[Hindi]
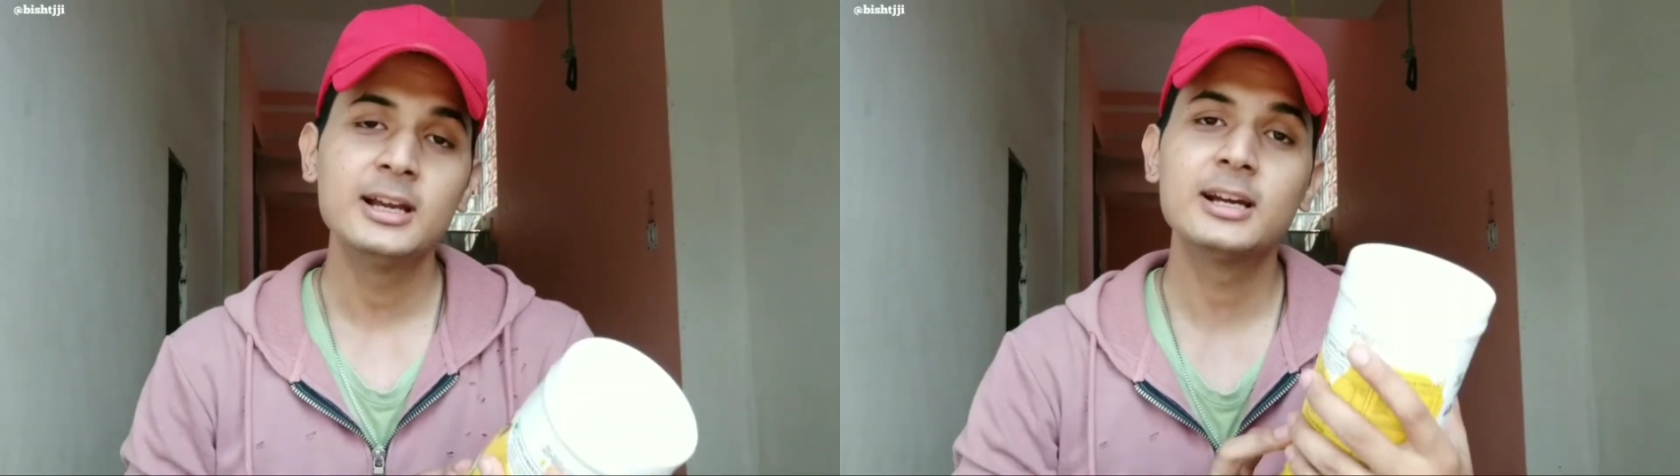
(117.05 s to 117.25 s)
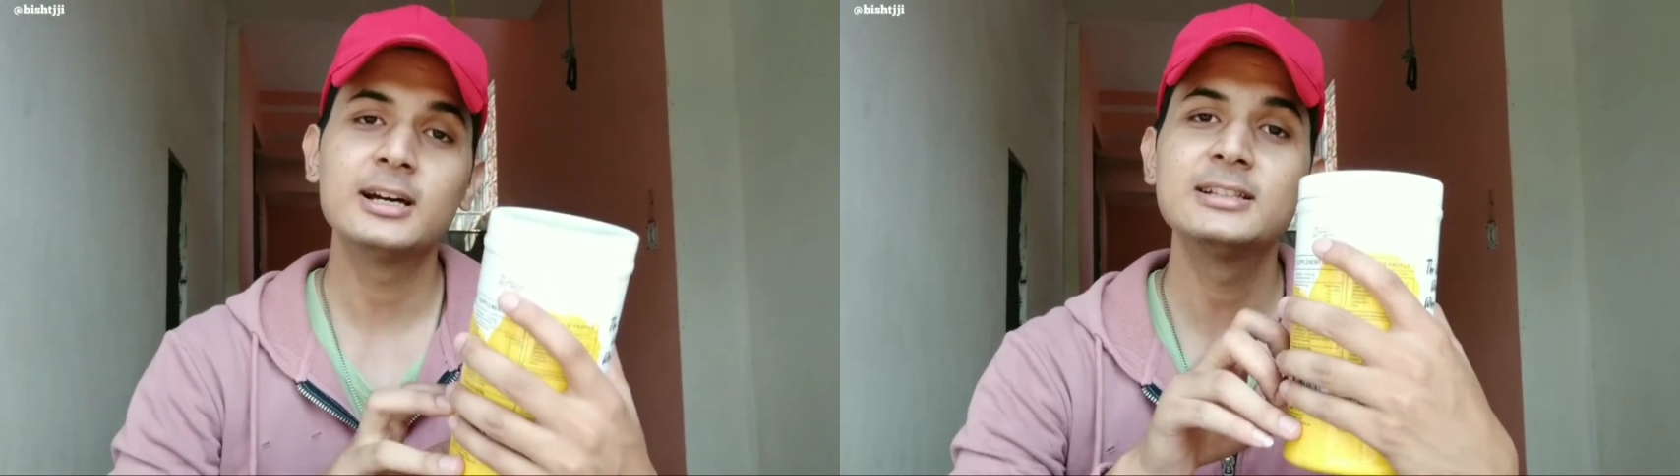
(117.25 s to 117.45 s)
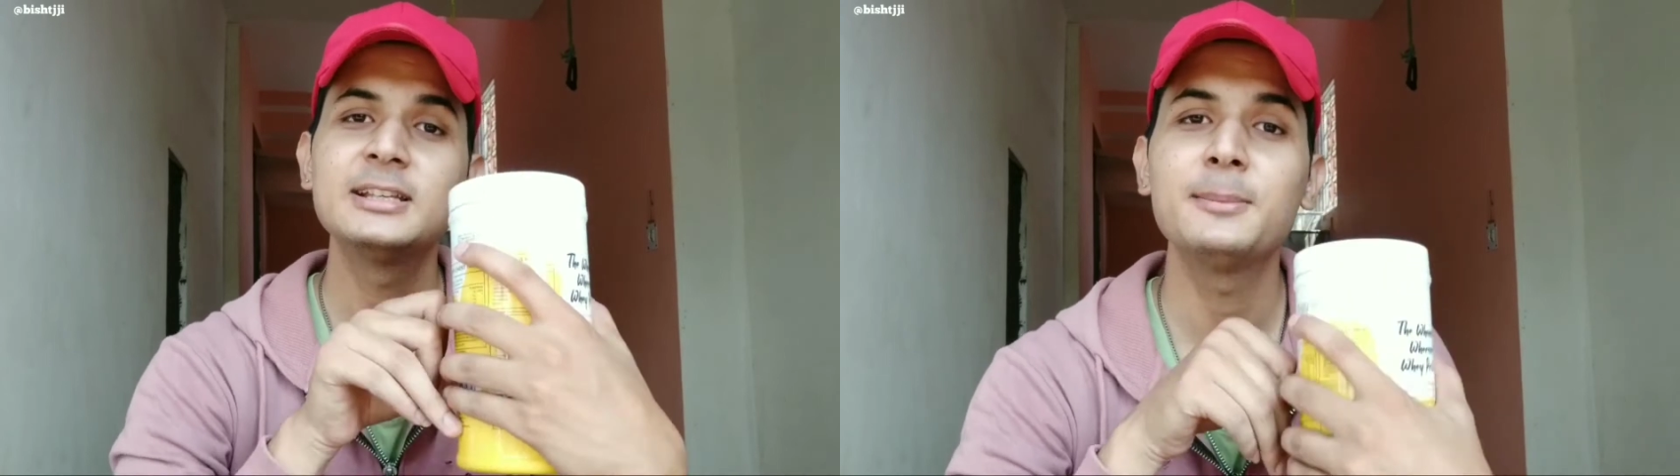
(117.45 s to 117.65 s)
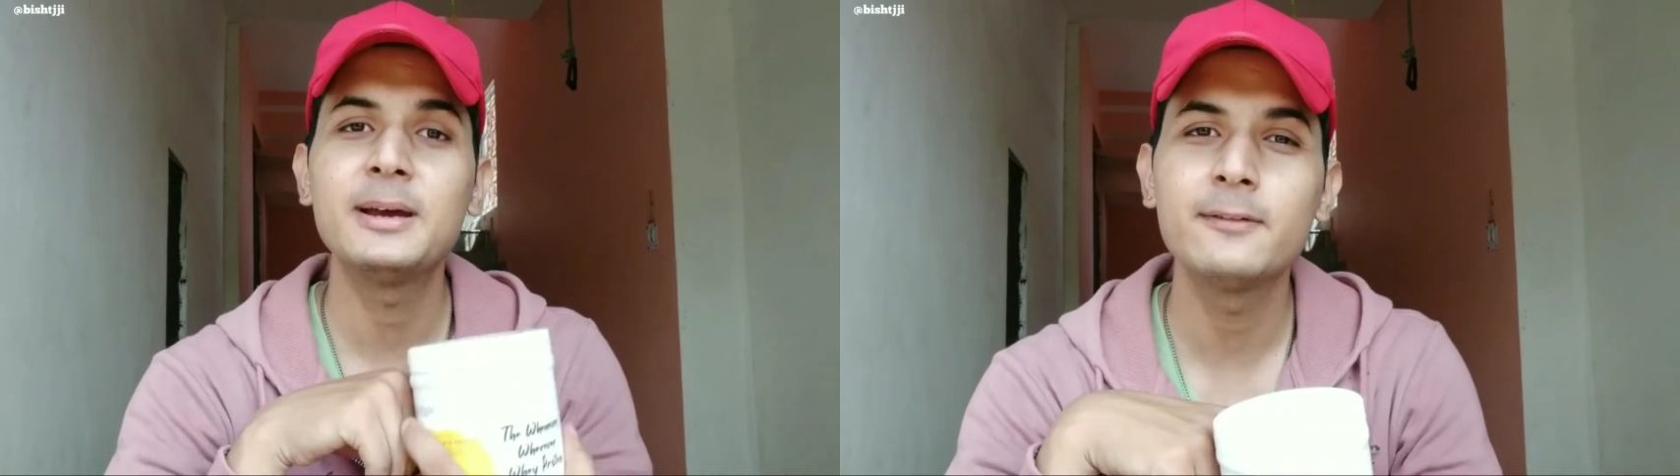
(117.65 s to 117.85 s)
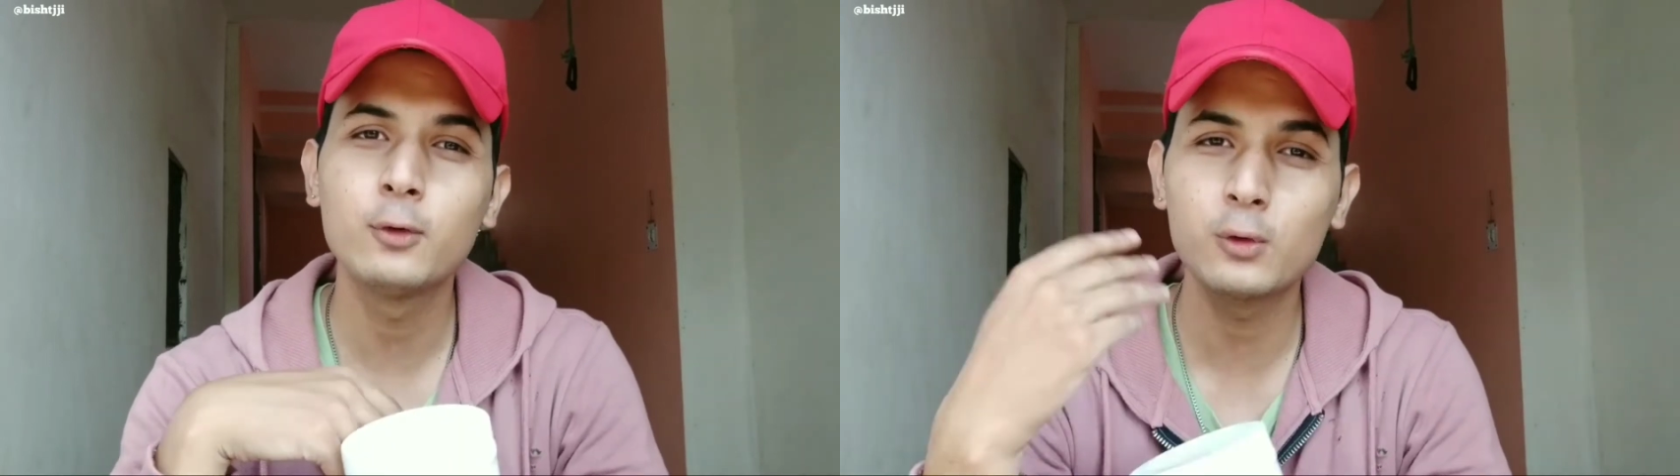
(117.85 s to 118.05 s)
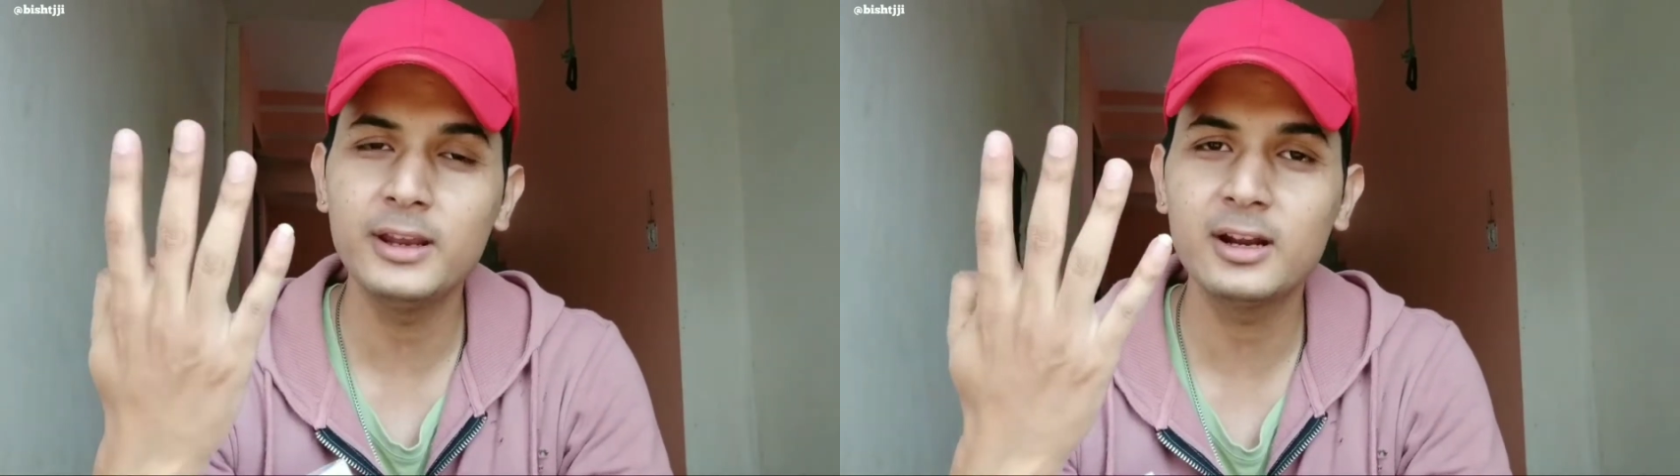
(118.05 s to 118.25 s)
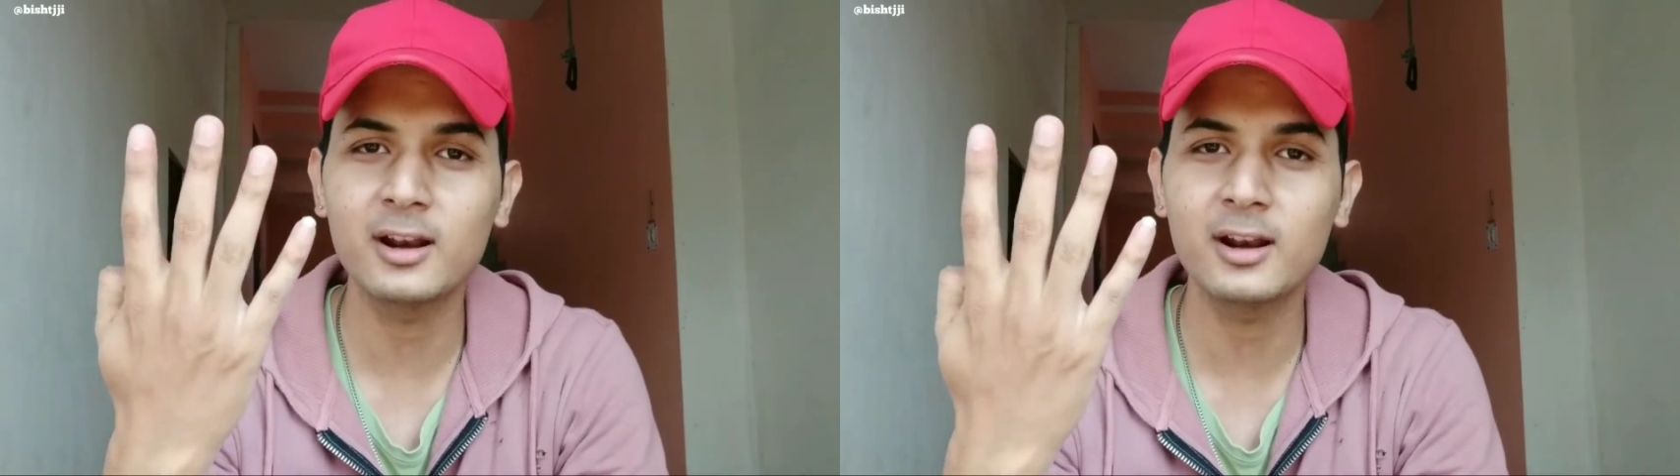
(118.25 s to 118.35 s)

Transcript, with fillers: कल से मैं फोर वीक